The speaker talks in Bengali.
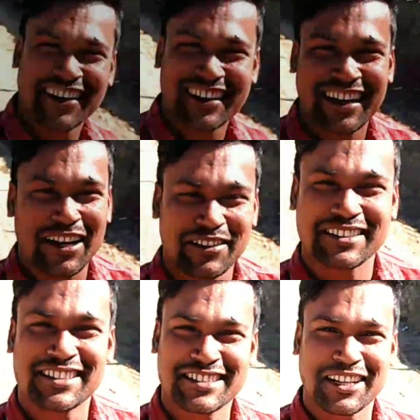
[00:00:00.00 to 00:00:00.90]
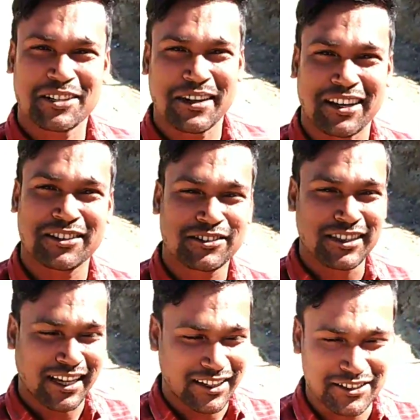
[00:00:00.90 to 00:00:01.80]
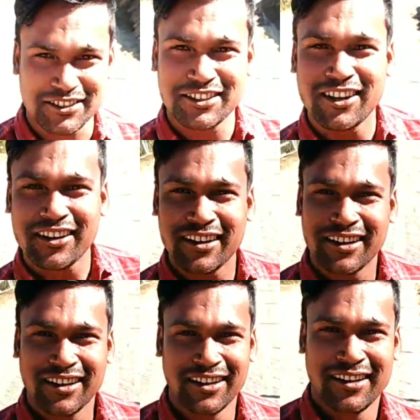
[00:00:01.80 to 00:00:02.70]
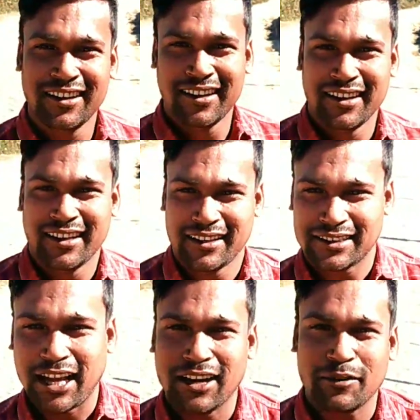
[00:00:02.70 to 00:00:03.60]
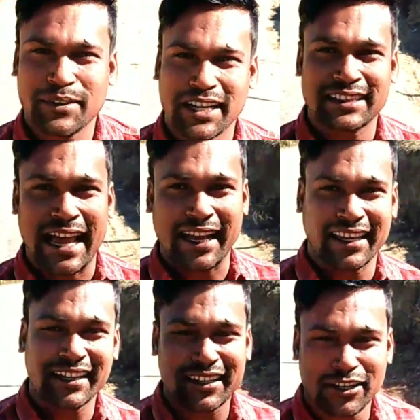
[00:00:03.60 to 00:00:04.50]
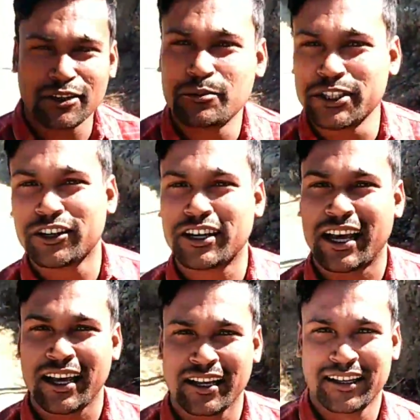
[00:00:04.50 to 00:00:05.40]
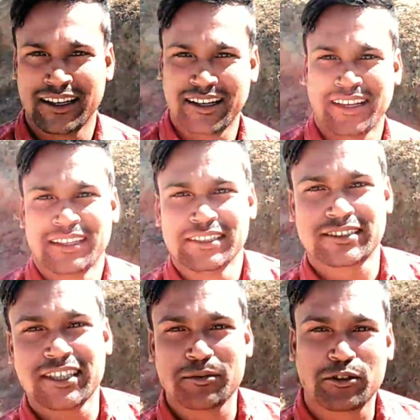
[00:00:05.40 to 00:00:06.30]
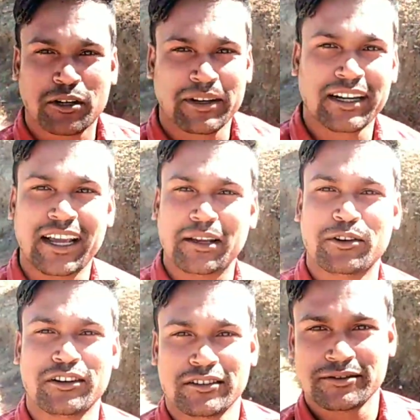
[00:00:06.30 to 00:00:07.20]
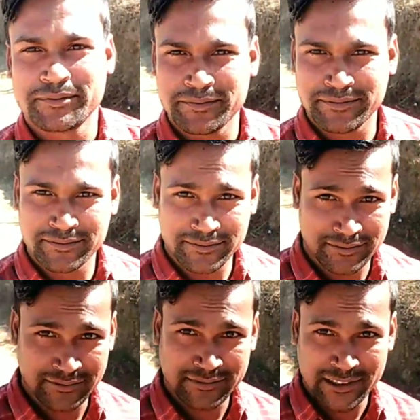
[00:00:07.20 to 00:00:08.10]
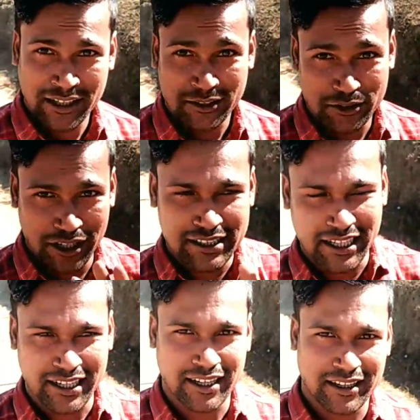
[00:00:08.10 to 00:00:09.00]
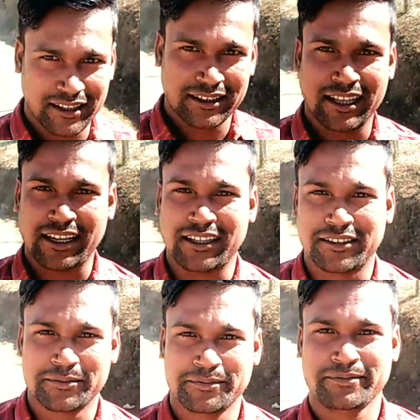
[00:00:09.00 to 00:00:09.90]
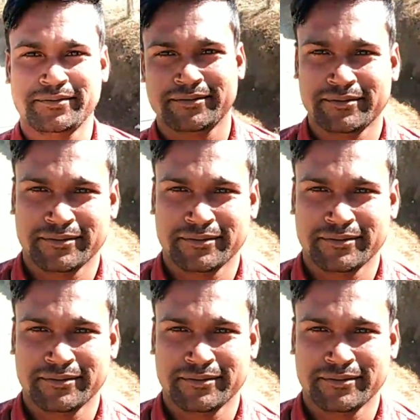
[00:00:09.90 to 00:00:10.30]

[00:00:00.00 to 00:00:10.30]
হোক আমরা চেষ্টা করবো আরো কিছু দেখানোর জন্য তাহলে আপনারা থাকেন কেউ ভিডিওটা স্ক্রিপ করবেন না এবং চলে যাবেন না থাকেন